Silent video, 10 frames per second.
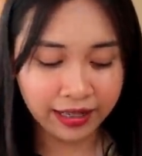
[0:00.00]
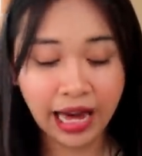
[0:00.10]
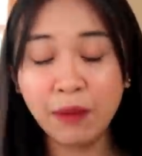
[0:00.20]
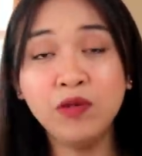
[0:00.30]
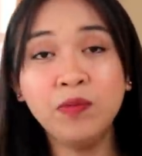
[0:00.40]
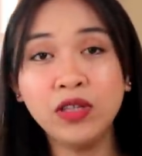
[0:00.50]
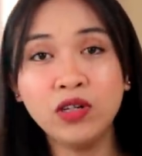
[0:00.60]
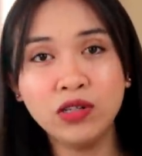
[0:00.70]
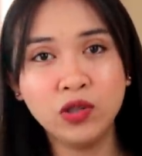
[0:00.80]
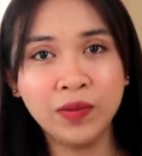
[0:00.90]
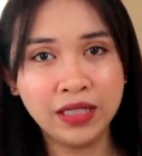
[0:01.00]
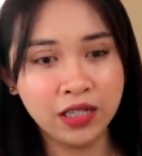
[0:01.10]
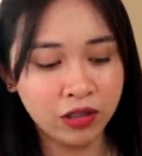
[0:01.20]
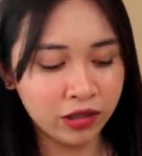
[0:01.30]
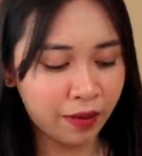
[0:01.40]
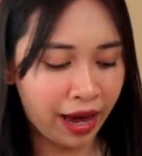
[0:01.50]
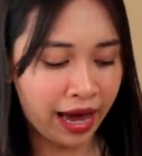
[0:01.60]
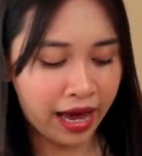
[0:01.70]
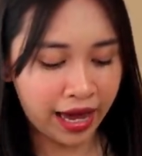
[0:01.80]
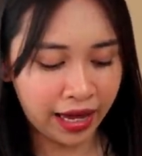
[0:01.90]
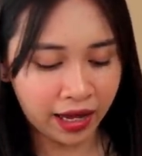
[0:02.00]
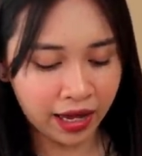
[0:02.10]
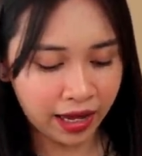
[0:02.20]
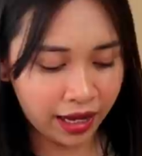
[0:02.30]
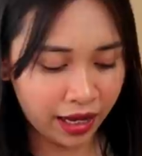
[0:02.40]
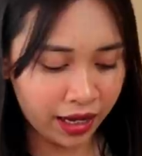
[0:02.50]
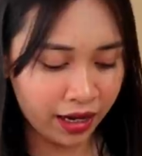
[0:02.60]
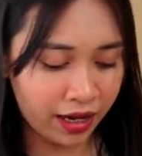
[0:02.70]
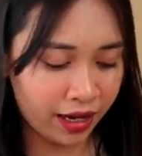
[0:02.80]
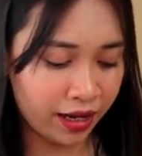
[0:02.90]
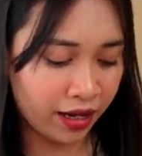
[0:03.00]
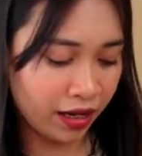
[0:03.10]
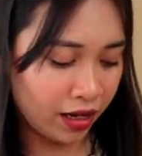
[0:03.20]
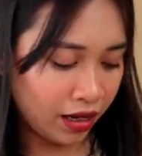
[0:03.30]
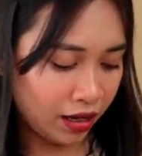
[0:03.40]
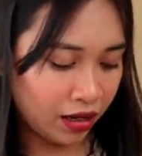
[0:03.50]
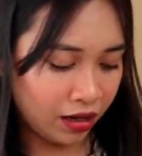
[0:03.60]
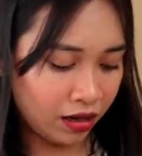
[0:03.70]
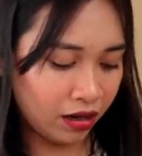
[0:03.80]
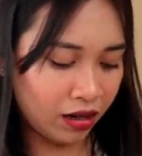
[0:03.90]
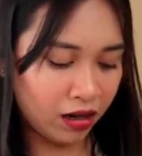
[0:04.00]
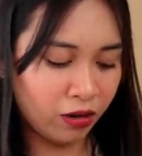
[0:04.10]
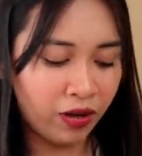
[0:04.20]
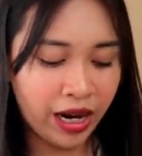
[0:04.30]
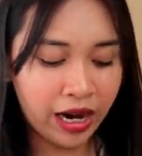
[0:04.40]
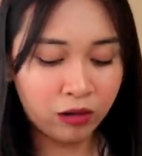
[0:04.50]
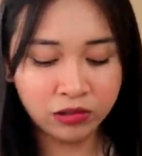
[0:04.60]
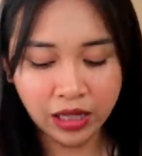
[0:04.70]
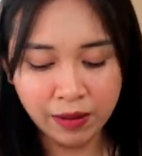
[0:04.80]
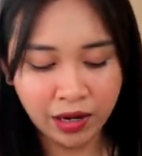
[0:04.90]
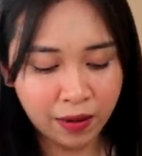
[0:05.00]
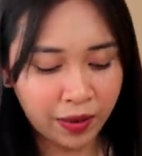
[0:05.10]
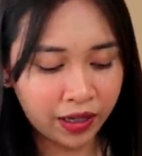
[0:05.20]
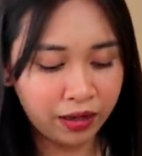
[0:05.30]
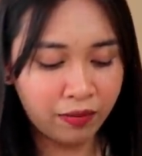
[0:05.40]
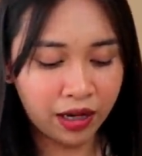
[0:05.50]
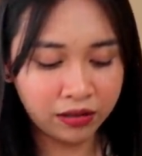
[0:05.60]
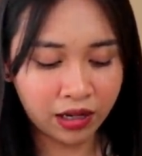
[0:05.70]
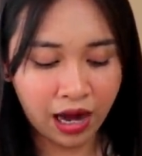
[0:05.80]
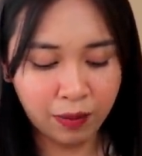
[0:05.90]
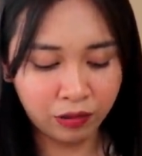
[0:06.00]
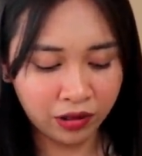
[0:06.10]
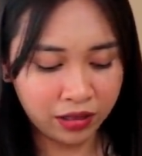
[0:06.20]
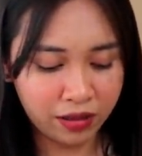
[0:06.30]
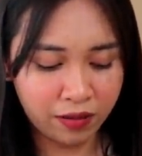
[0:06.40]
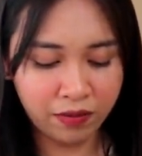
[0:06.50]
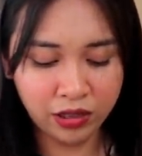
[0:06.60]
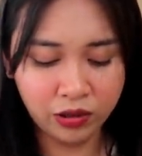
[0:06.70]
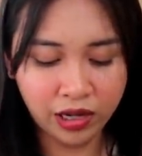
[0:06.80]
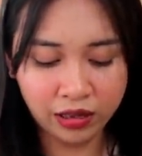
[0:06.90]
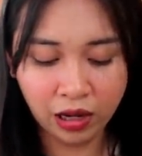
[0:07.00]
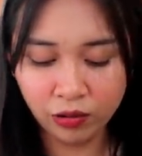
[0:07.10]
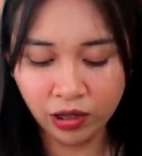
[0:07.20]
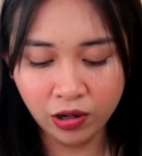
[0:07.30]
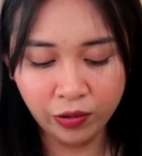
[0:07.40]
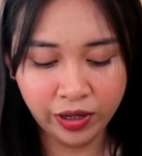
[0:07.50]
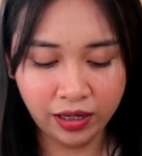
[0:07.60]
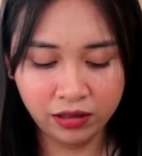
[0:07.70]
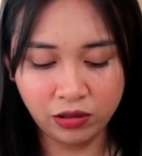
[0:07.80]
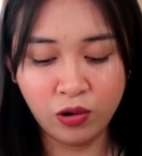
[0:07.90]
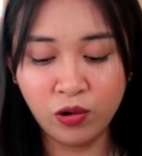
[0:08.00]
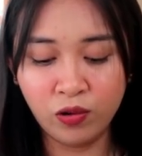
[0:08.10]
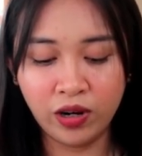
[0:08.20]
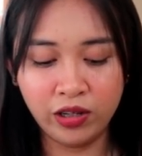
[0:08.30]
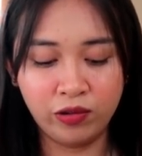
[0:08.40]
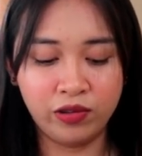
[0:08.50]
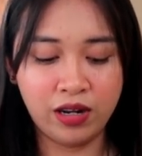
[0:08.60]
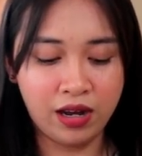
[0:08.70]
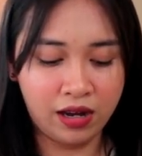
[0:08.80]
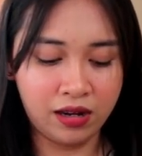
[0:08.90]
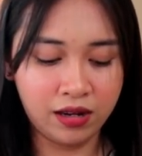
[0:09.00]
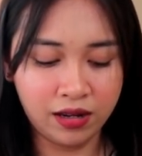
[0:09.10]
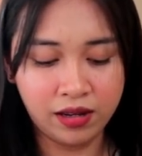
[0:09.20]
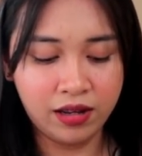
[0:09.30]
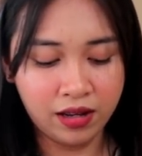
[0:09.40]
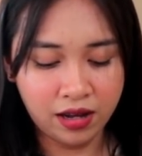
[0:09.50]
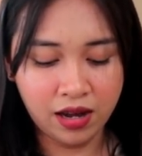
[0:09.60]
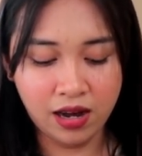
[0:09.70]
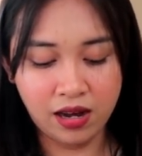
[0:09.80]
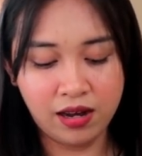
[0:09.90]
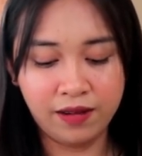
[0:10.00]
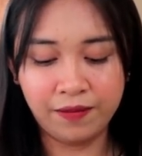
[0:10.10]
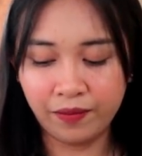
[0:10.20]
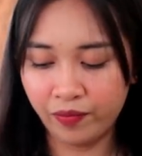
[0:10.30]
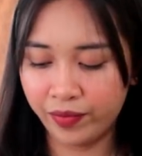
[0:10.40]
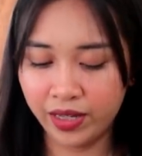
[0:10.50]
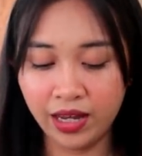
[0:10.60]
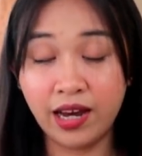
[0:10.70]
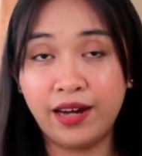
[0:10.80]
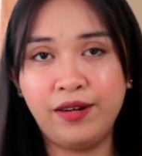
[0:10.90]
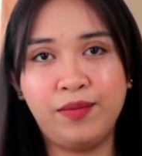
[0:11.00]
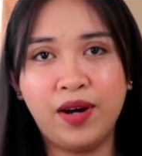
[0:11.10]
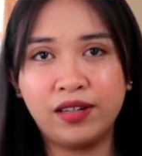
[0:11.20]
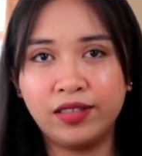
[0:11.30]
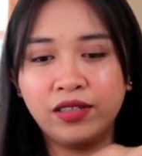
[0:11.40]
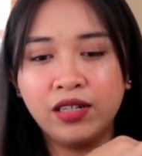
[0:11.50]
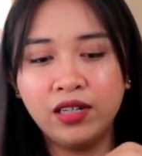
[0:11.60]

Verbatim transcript: Kapon pa to dumating dito sa bahay. And, uh, wala na akong time makapag-unbox kahapon kasi medyo late na ako nakauwi. So, ngayon ko na lang, uh, kaya unbox.